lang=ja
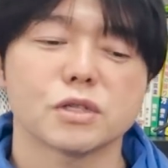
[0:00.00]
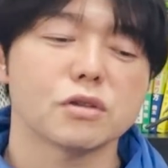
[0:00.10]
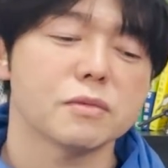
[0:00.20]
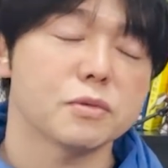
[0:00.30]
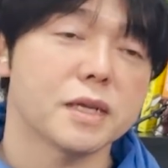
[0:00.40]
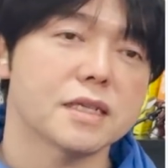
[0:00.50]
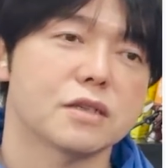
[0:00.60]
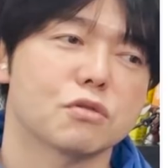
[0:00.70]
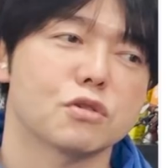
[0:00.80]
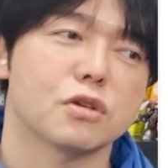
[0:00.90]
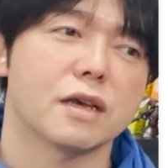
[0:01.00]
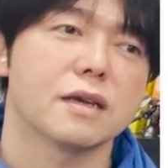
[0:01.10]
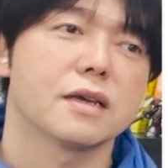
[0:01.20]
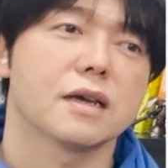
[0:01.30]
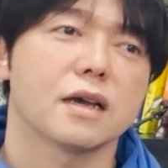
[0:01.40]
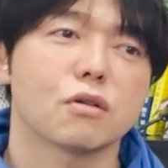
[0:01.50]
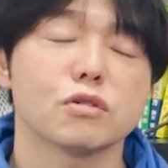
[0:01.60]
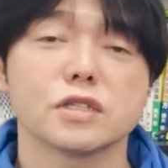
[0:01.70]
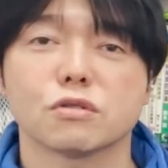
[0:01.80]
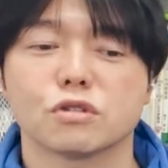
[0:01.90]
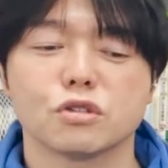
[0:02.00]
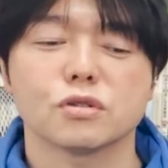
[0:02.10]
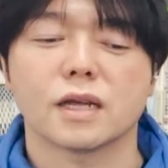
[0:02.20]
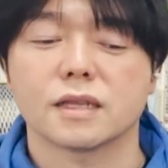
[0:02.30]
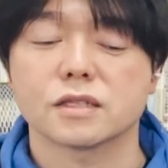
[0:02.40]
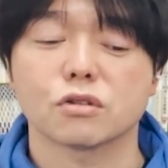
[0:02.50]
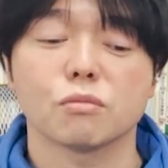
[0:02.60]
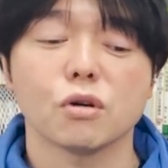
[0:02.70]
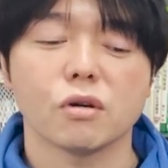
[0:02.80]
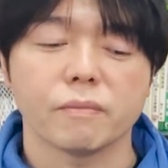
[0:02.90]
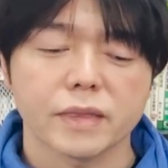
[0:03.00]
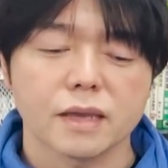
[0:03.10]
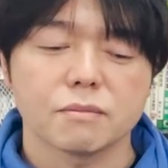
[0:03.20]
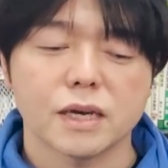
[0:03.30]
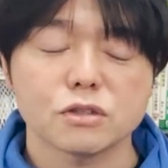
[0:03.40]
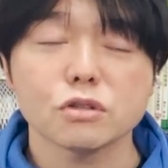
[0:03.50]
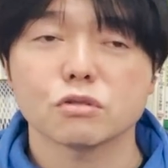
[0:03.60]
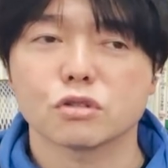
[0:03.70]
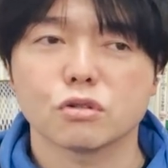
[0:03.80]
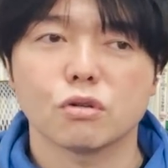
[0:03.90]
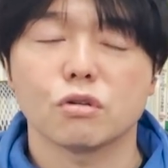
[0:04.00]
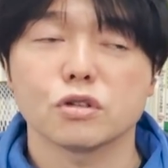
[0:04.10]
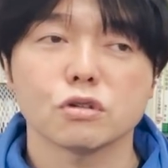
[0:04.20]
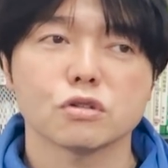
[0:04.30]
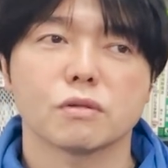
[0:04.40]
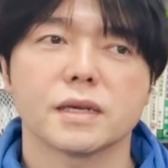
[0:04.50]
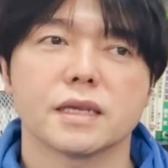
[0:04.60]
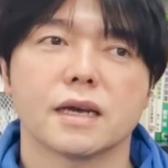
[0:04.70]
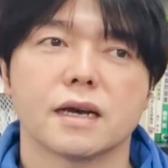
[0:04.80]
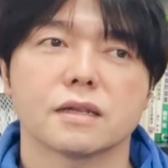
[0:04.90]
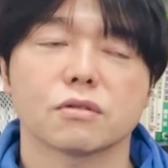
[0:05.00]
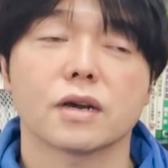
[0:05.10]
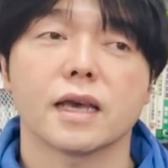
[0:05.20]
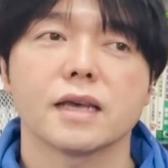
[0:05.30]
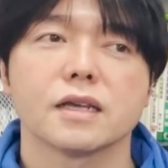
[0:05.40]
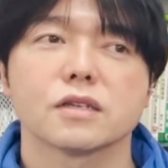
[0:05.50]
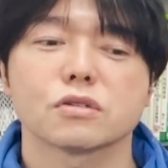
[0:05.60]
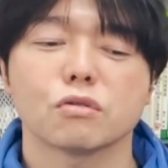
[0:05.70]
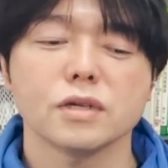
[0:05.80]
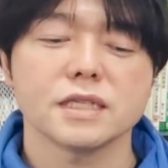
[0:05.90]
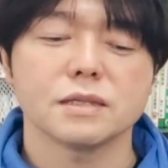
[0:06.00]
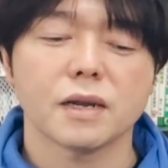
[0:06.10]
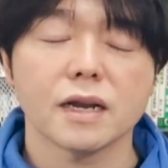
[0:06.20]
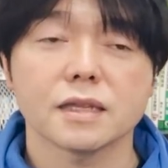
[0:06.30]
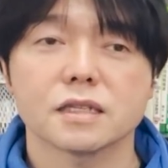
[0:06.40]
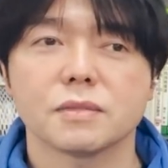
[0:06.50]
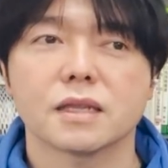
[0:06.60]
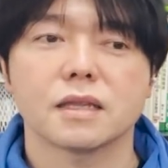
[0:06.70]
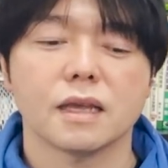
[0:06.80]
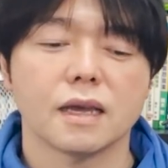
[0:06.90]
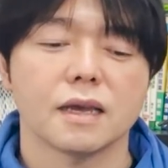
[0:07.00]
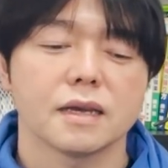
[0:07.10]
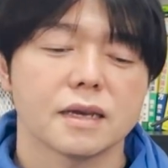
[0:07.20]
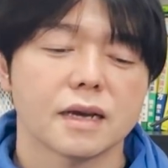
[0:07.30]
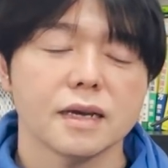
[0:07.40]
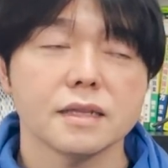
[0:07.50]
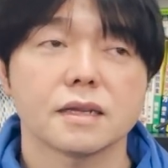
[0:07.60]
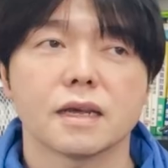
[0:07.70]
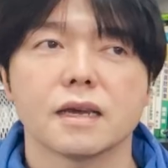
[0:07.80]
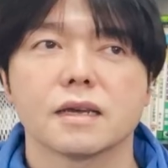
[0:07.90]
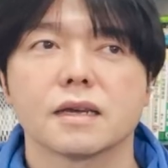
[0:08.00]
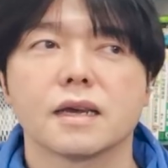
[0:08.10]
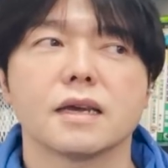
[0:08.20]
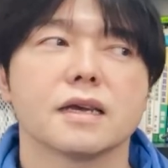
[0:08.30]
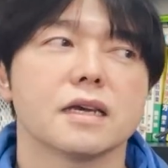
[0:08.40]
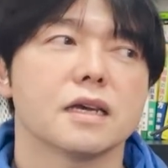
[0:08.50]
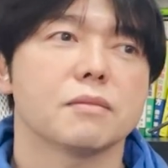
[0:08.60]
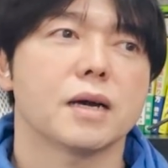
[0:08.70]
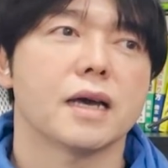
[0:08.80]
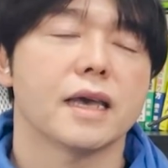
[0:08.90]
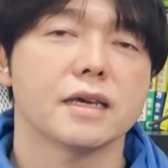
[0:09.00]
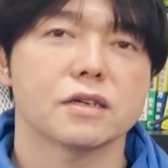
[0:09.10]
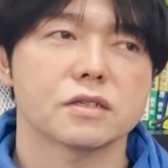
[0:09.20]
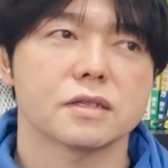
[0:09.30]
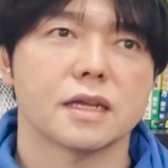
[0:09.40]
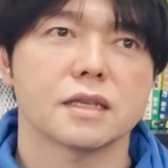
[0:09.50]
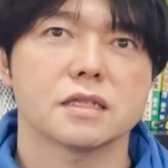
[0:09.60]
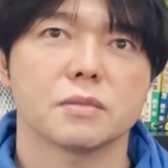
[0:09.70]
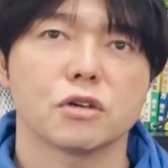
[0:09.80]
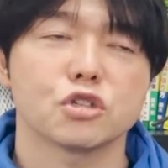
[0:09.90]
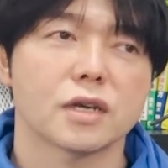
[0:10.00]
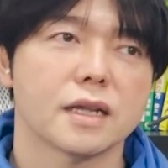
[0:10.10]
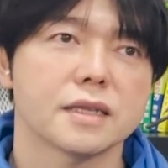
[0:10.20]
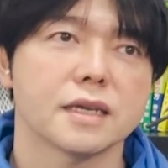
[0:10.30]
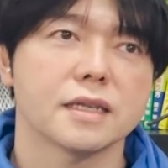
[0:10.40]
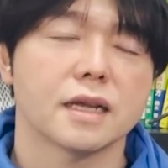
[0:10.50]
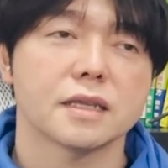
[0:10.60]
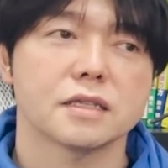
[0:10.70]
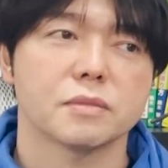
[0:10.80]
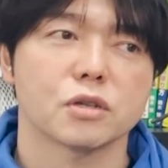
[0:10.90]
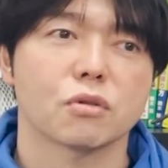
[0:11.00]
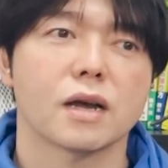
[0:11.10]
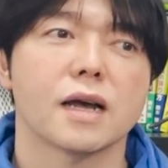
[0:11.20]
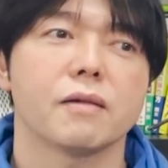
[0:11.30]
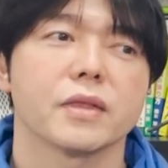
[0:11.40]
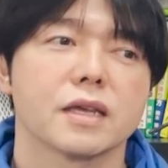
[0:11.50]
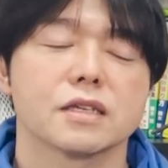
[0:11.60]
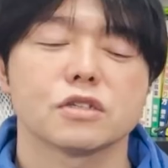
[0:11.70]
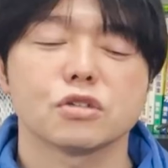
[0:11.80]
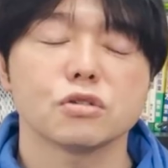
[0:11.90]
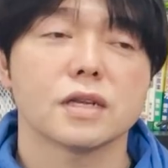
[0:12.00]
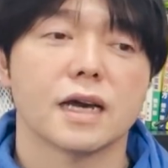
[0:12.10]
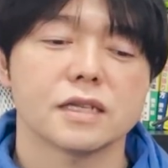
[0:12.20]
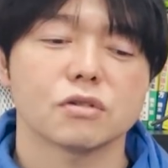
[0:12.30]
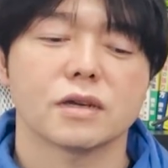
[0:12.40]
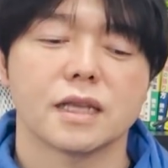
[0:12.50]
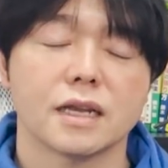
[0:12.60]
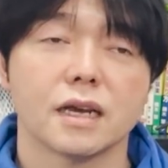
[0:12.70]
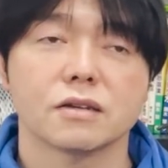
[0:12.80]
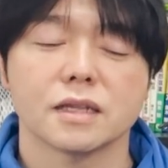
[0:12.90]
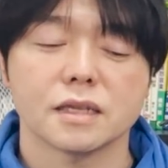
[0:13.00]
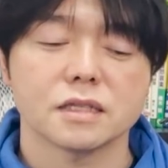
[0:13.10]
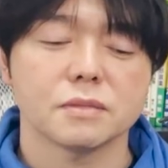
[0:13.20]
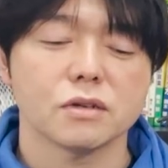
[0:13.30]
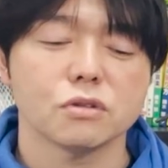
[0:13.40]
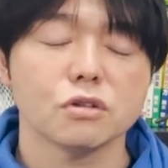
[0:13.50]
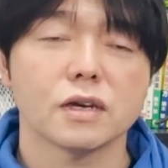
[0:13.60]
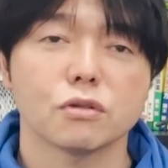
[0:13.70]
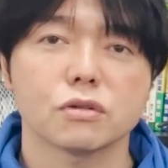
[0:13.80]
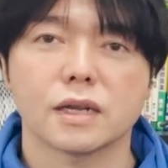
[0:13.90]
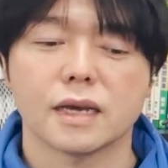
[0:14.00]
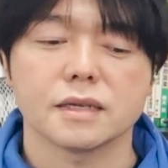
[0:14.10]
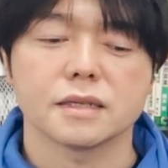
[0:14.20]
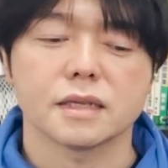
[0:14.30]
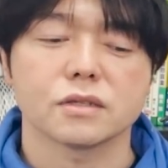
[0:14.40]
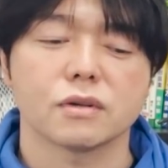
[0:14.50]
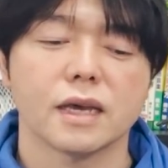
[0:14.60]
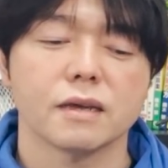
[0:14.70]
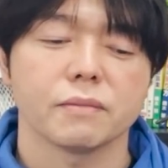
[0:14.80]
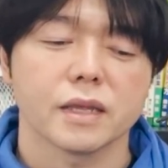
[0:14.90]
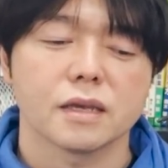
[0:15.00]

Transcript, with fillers: まあそれはもう皆さんそれぞれ個人の自由なんですけども、まあ一つの情報、一つのメディアとかね、そこに縛られてしまって、かえってね、えー、まあ偏屈になってしまう、主観的になってしまうとか、自由な発想ができなくなってしまうっていうのは良くないですよね。